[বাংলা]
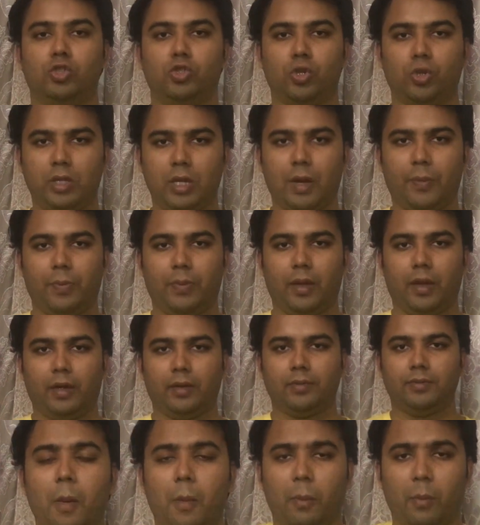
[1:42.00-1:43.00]
যদি আপনার
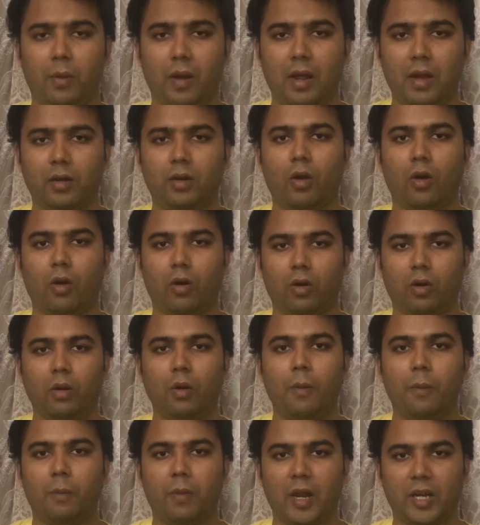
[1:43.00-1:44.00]
ব্লাড অর
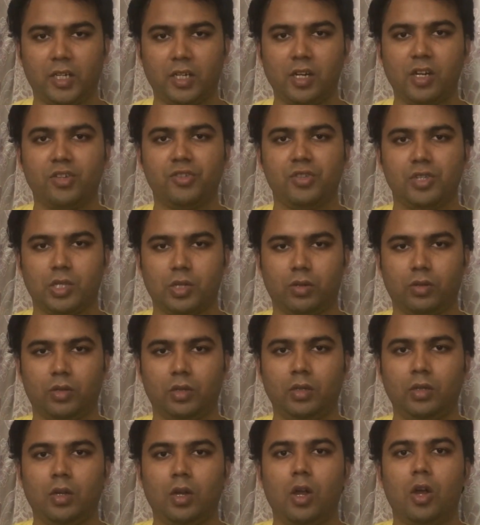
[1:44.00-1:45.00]
প্লাটিলেট
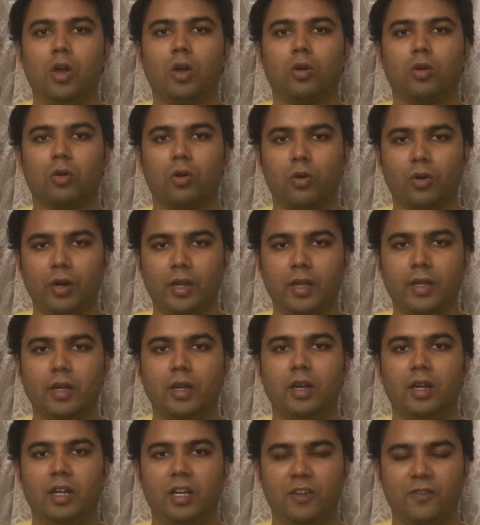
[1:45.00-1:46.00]
ডিসঅর্ডার ক্লোনিক
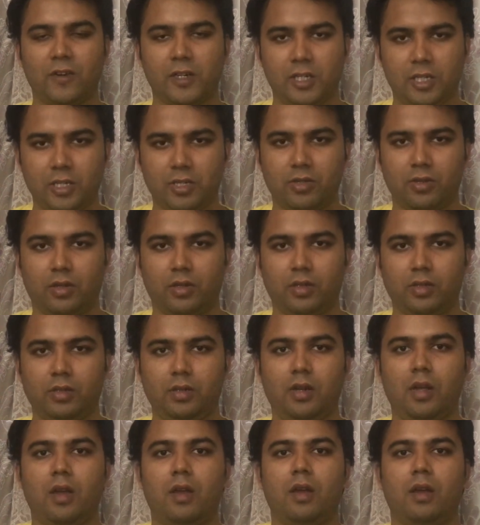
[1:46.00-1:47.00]
লিভার ডিসঅর্ডার
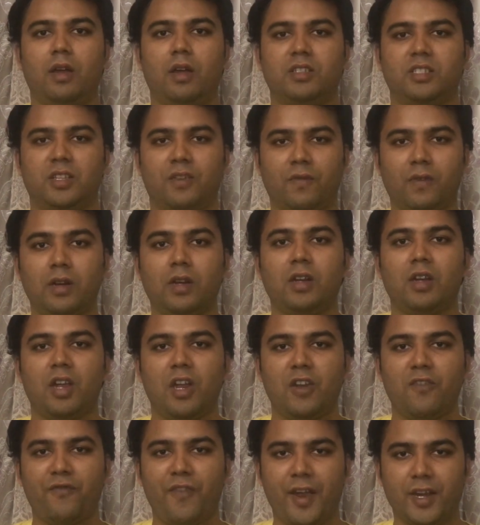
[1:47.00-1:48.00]
সেভারাল
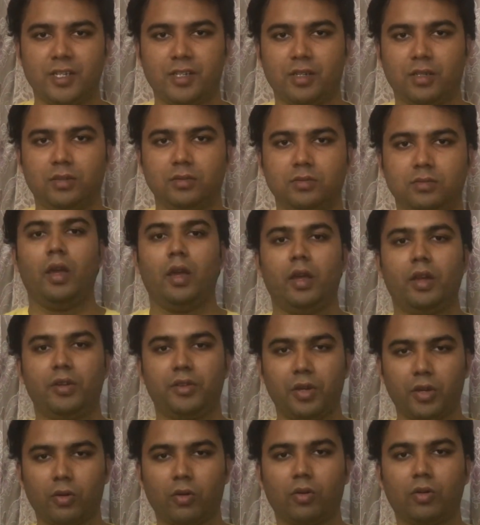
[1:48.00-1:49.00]
ইনফেকশন
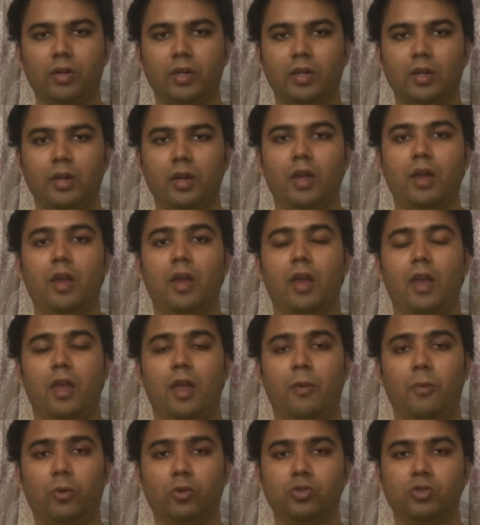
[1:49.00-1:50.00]
অ্যান্টিকোগলিন
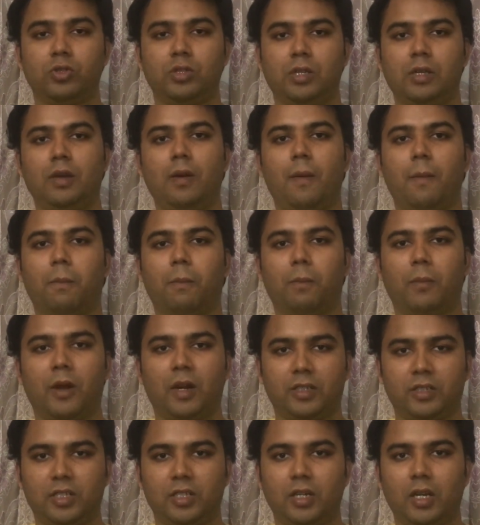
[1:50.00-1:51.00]
এবং যদি
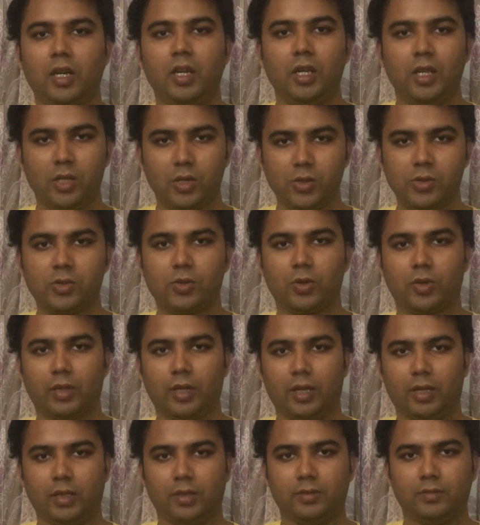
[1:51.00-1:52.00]
ব্লাড থিনার ইউজ করে
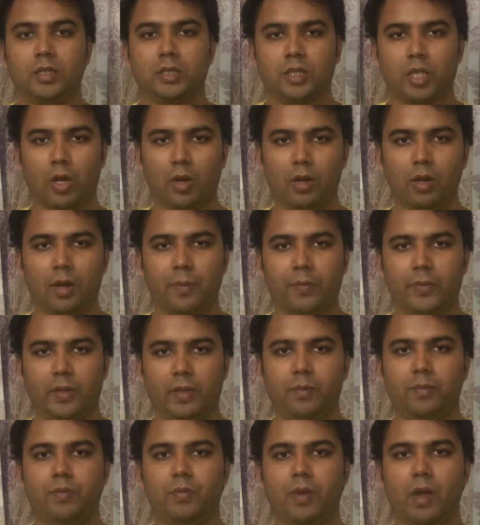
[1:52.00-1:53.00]
থাকেন তাহলে আপনি
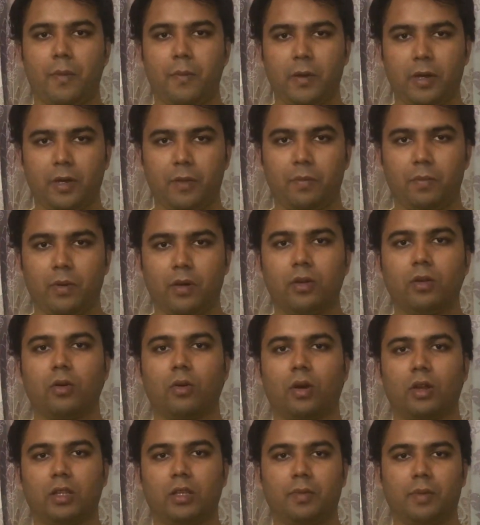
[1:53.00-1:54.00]
পিআরপি ট্রিটমেন্ট
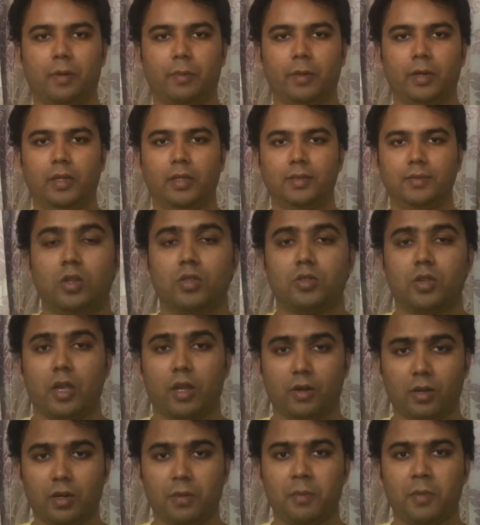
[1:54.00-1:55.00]
করাতে পারবেন না তো
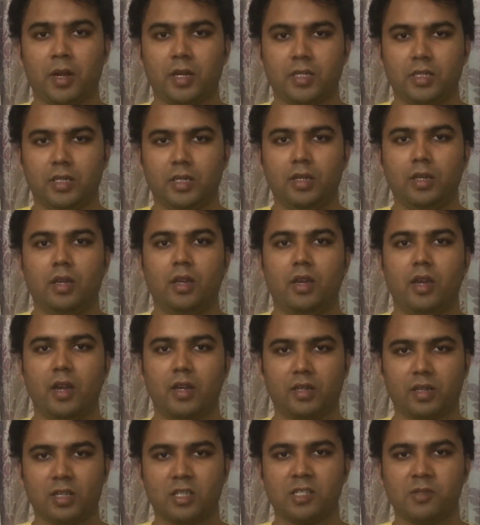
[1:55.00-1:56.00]
এখন আমরা আসি
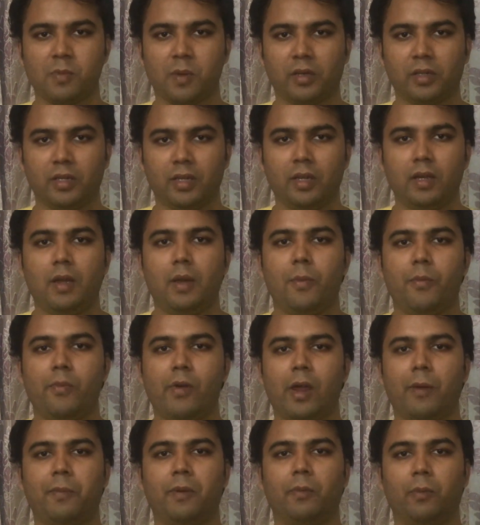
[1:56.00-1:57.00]
হেয়ার ট্রান্সপ্লান্টে
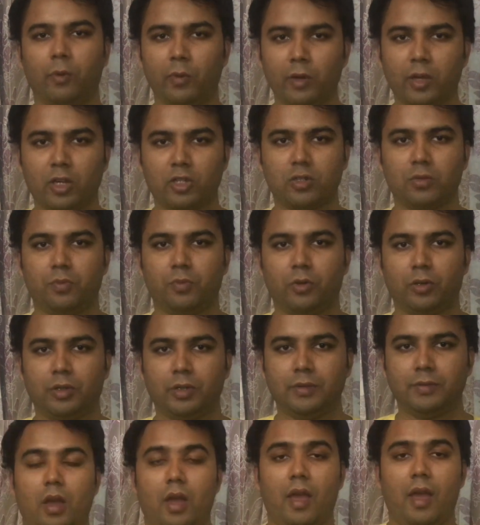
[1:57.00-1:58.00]
পিআরপির ভূমিকা
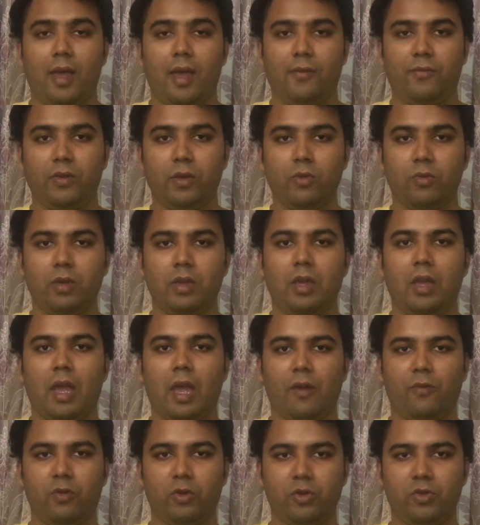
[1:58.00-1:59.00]
সম্পর্কে এফইউই
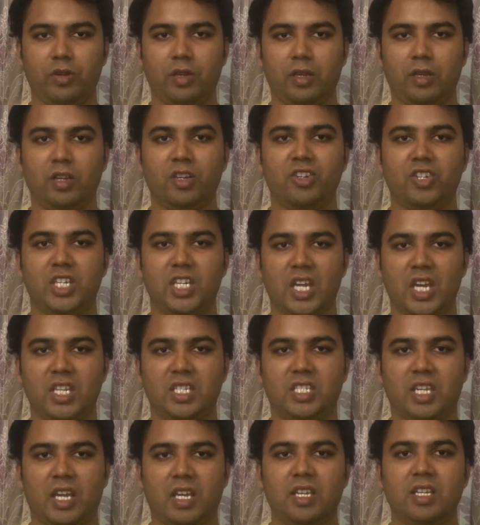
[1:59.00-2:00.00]
এফইউটি
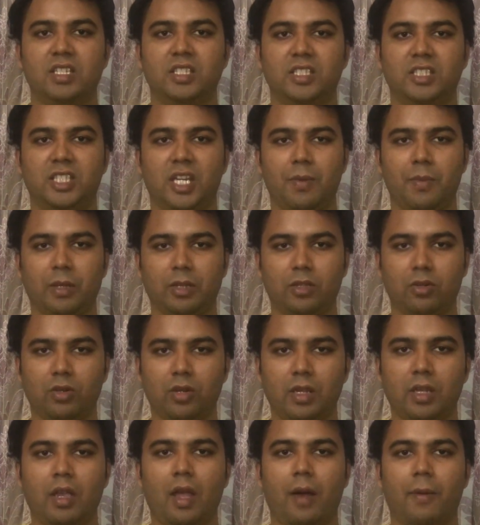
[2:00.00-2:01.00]
ডিএইচআই যেই
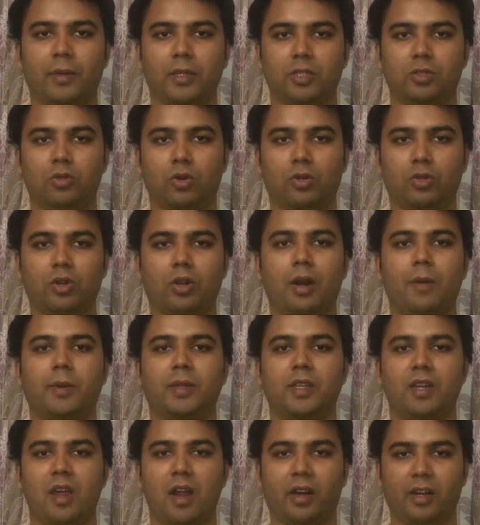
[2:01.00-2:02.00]
মেথডই আমাদের ডক্টর
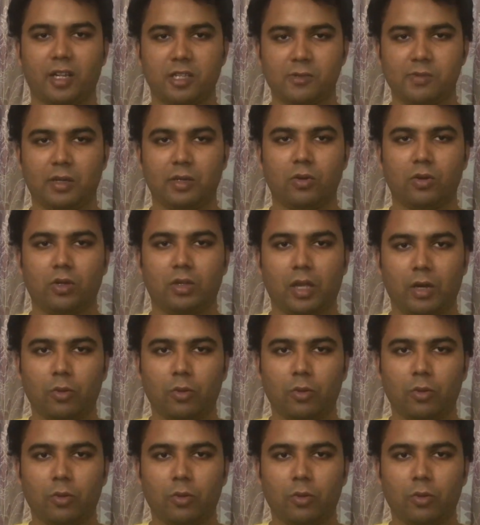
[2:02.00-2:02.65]
আমাদের হেয়ার ট্রান্সপ্লান্ট করে